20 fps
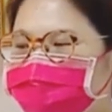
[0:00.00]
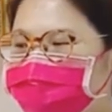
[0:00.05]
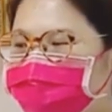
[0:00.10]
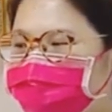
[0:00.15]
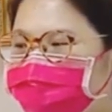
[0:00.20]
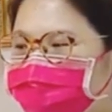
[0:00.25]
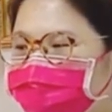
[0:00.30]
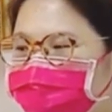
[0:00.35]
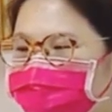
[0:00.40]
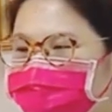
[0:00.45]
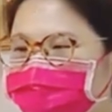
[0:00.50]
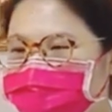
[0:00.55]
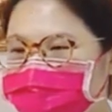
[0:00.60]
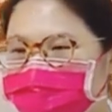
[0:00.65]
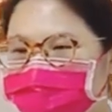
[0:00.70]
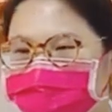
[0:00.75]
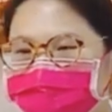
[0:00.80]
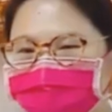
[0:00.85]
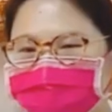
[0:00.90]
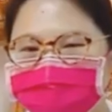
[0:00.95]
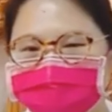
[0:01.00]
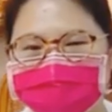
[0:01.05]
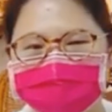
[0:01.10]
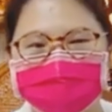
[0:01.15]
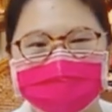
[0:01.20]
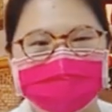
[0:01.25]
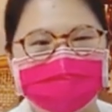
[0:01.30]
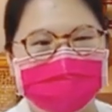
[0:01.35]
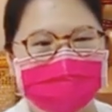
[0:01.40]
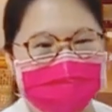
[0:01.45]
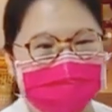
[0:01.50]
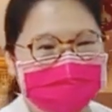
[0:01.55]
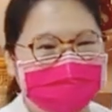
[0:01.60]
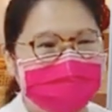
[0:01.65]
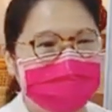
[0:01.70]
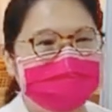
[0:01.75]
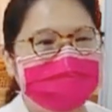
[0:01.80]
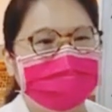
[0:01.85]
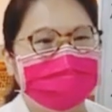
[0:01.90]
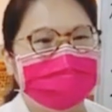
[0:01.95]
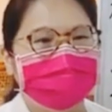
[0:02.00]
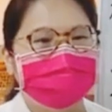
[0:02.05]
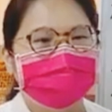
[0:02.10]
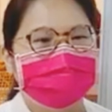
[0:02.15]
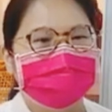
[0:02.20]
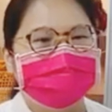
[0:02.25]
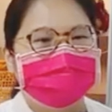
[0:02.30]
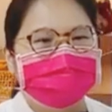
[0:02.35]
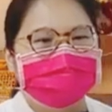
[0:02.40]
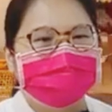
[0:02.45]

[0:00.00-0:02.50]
每个道场都是我们